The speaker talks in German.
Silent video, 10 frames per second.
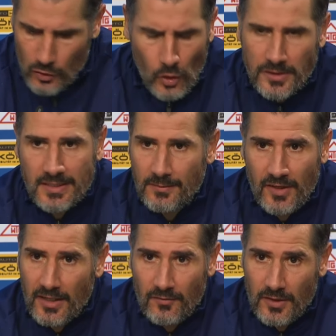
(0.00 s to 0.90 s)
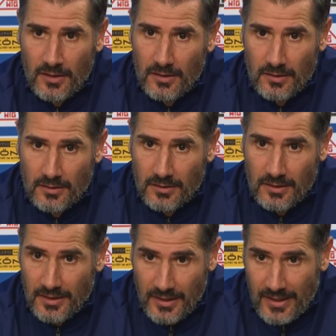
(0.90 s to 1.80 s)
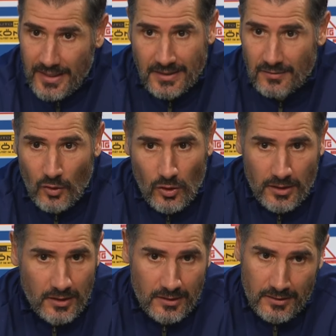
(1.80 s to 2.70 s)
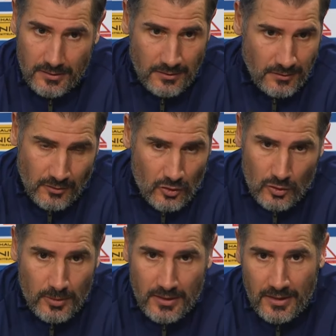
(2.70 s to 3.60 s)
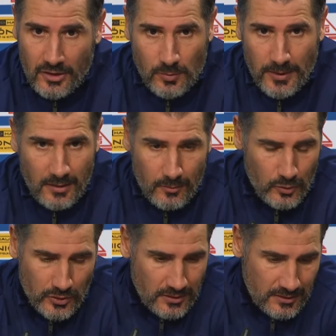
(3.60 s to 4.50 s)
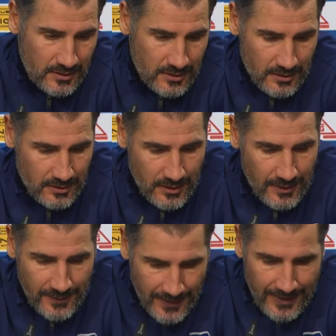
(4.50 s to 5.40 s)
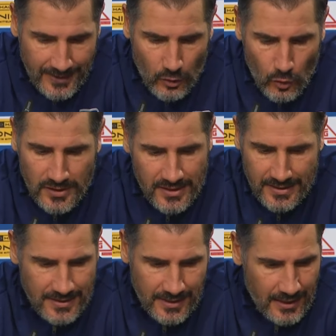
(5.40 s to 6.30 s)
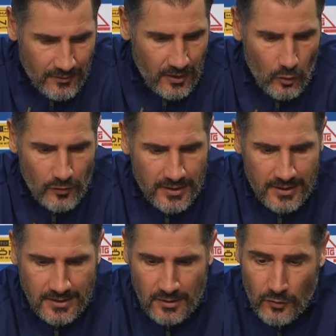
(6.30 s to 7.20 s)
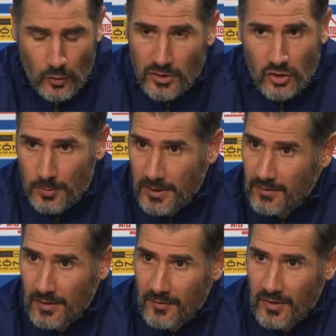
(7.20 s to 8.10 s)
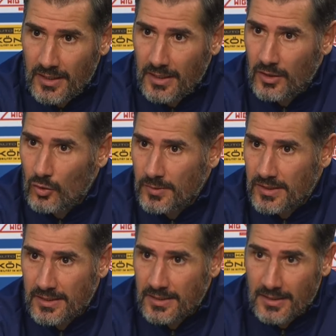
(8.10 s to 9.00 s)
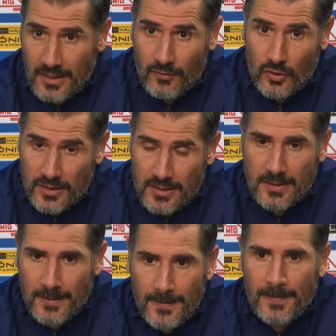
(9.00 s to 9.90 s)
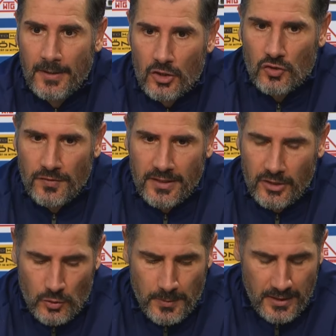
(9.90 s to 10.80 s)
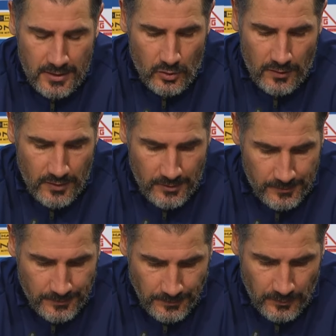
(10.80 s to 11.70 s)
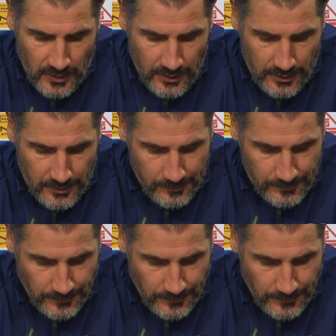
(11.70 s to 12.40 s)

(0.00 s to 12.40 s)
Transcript: trotzdem werden wir in der nächsten Woche über Dinge sprechen müssen, die, ja, die grundsätzlich einfach auch wichtig sind für unser Spiel, weil wenn wir die nicht umsetzen, dann wird es schwierig, Spiele zu gewinnen. Danke.